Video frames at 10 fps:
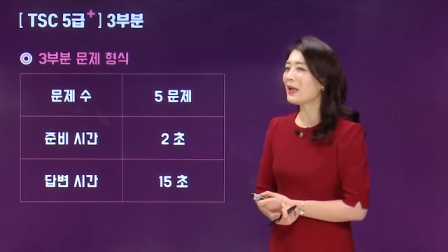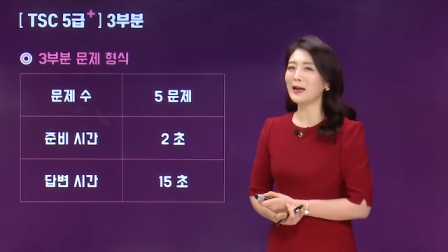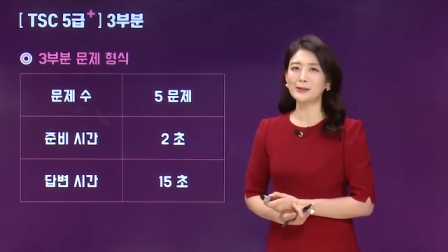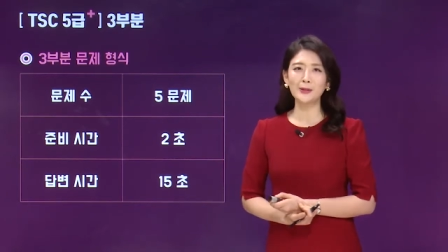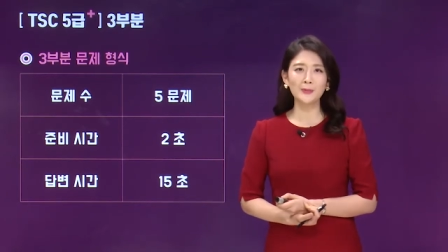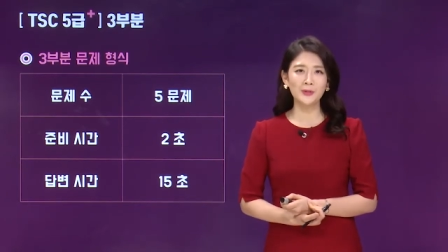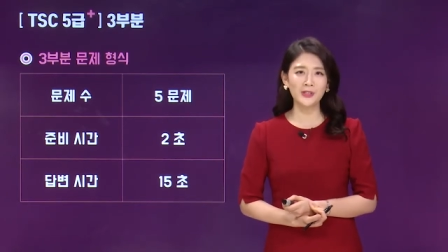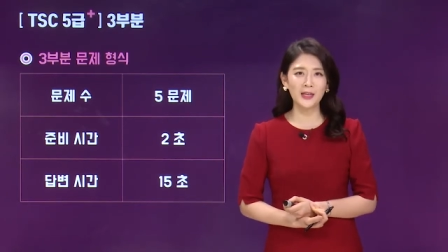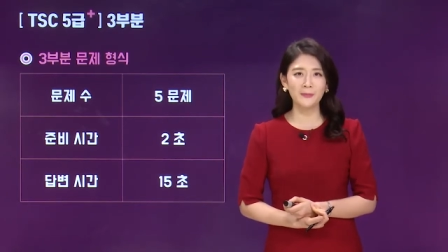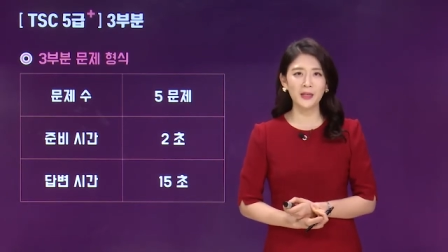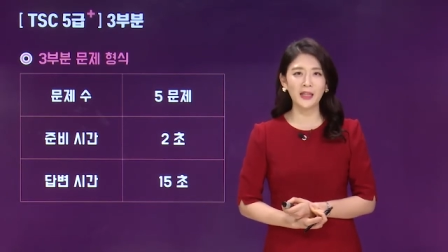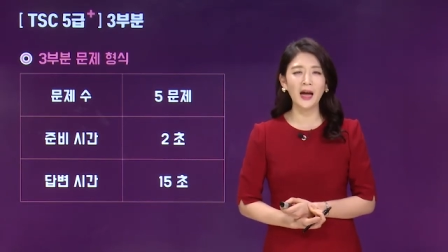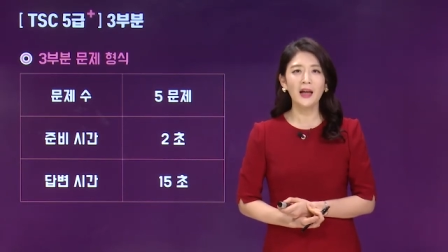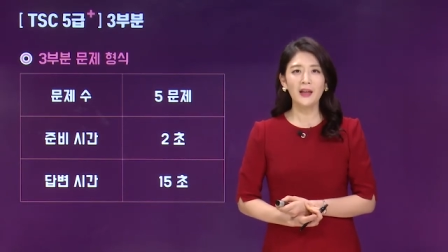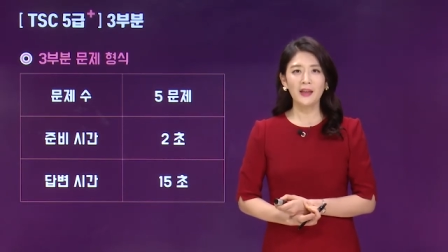다
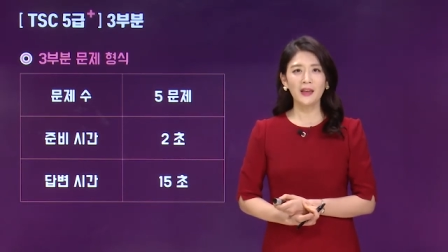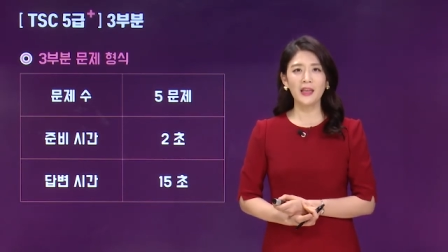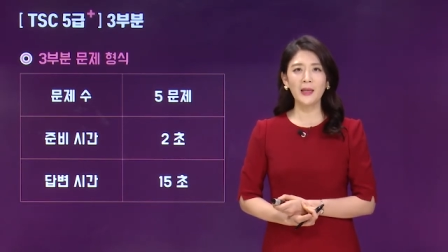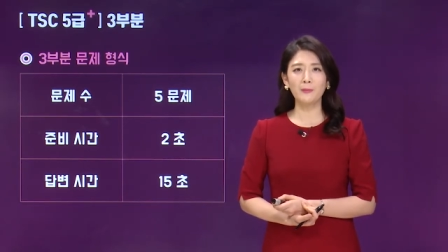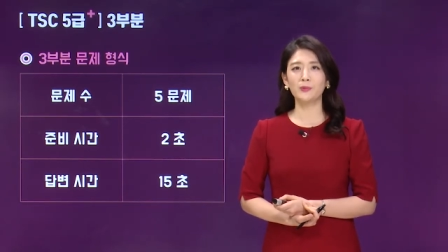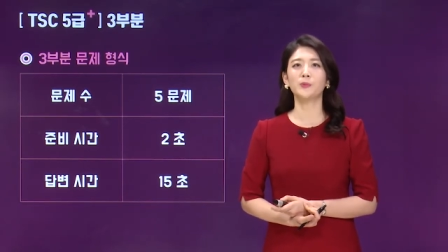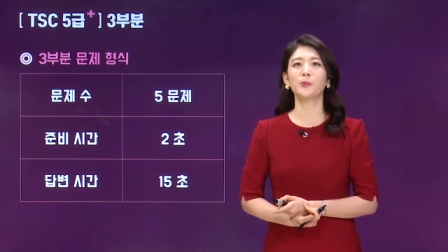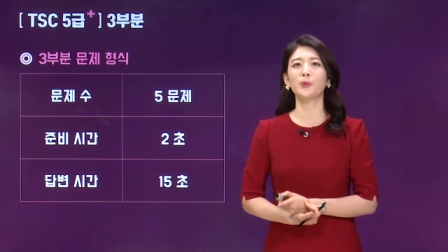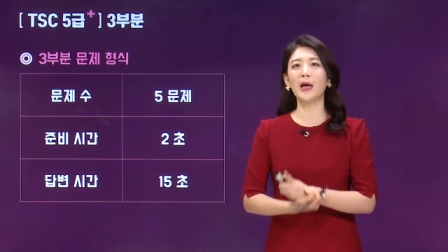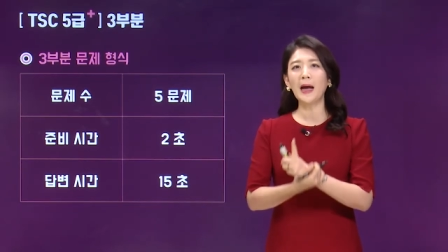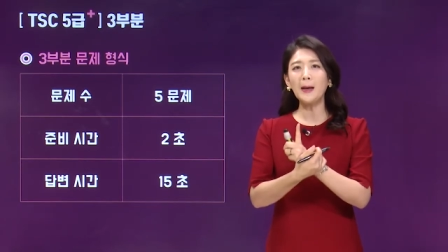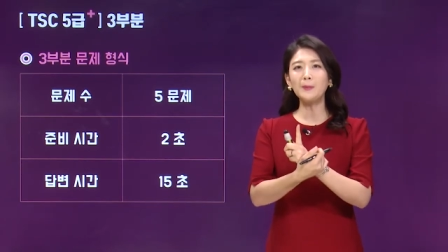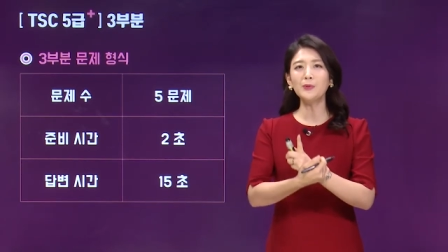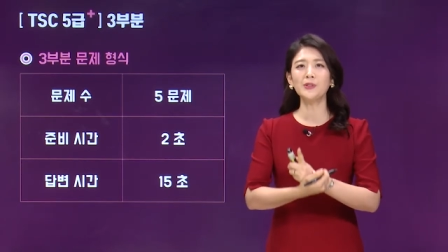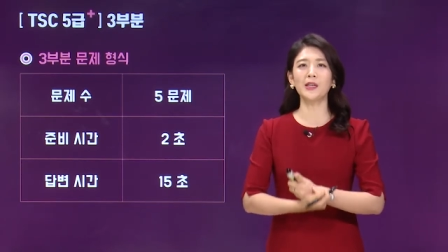문제입니다 이 부분보다
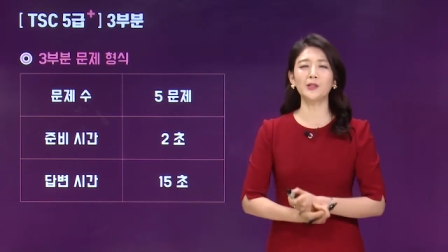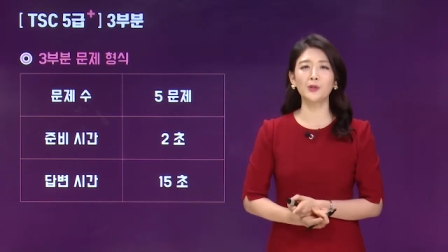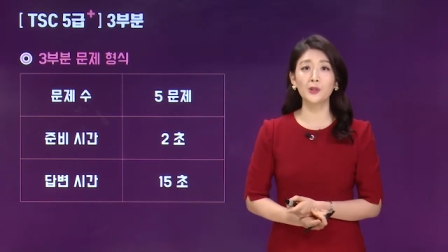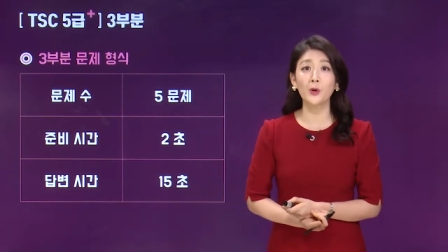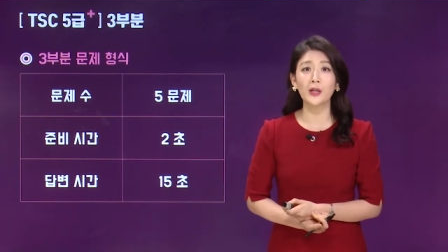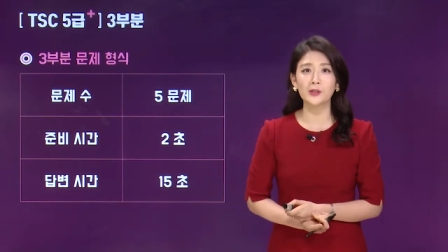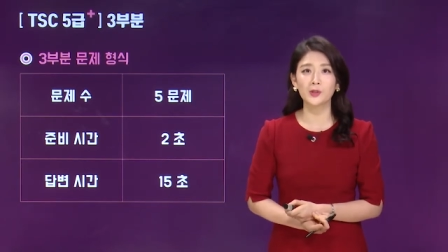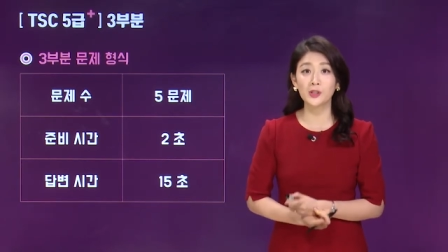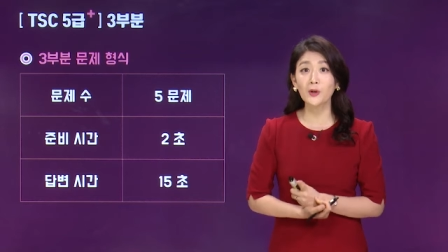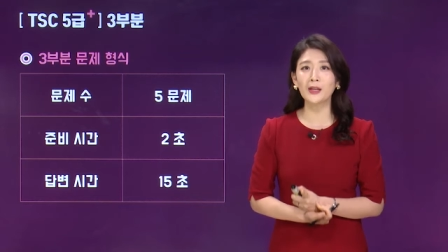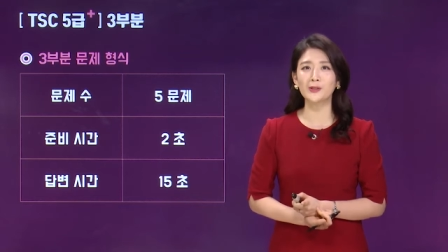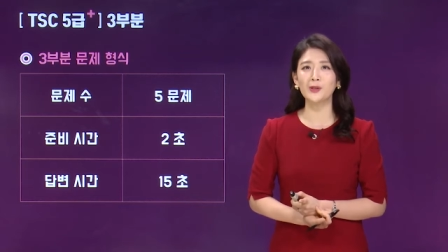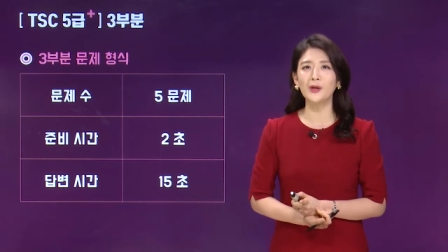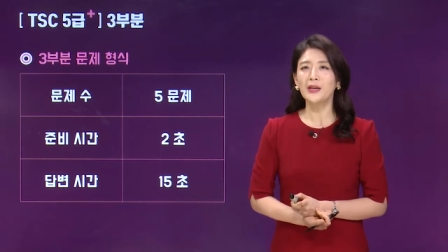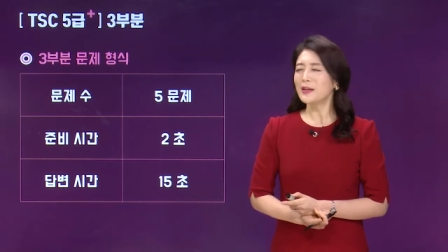한 문제가 더 늘어났, 늘어났죠.